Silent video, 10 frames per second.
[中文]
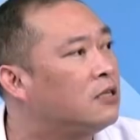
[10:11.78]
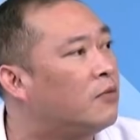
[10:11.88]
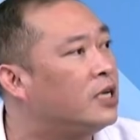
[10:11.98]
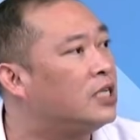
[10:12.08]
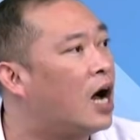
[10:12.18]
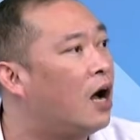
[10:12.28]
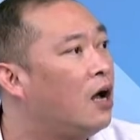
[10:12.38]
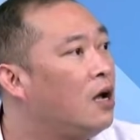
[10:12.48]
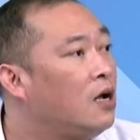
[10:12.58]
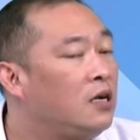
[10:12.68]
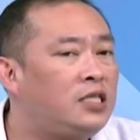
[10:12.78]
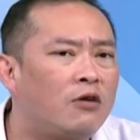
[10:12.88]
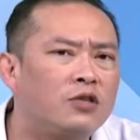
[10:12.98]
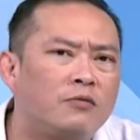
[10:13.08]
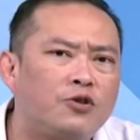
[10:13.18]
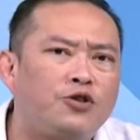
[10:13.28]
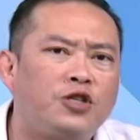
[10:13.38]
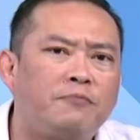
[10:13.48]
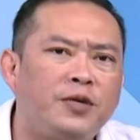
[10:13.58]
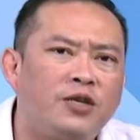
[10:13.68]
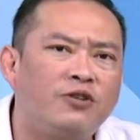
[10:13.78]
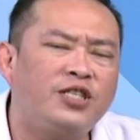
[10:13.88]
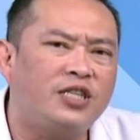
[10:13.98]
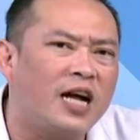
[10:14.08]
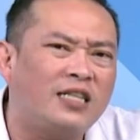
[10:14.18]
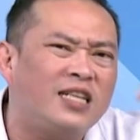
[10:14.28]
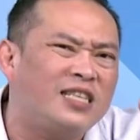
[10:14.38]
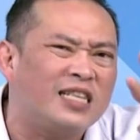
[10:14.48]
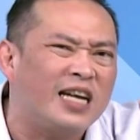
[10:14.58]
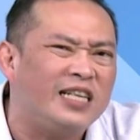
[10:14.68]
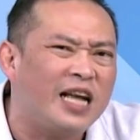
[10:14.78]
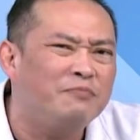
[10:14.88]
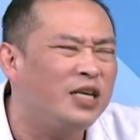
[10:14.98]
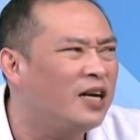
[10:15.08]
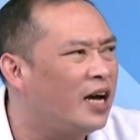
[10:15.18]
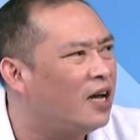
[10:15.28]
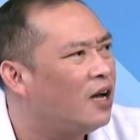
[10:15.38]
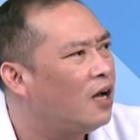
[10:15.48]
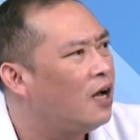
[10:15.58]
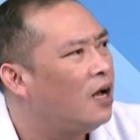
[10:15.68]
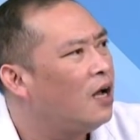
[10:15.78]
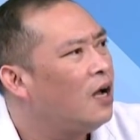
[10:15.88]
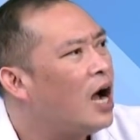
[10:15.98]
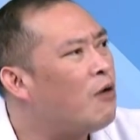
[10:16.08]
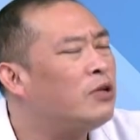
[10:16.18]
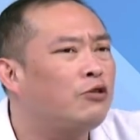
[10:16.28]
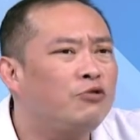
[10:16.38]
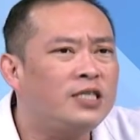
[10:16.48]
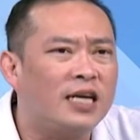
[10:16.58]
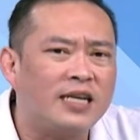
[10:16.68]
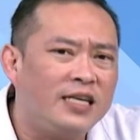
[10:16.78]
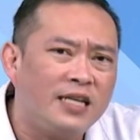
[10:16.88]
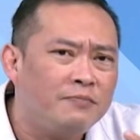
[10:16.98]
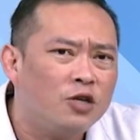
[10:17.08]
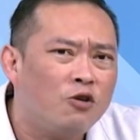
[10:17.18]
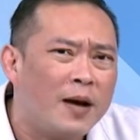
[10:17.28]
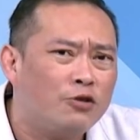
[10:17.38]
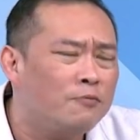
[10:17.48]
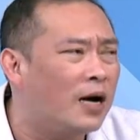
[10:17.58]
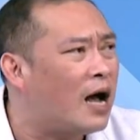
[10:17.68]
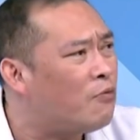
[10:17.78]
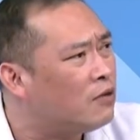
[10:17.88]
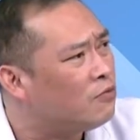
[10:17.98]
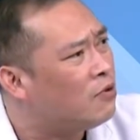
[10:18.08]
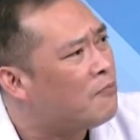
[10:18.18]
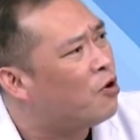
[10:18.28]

是什么？你知道？你叫我怎么趋吉避凶？你他他傻在里钉钉诶！我除非三十你点钟都卖出门啊！我我啊，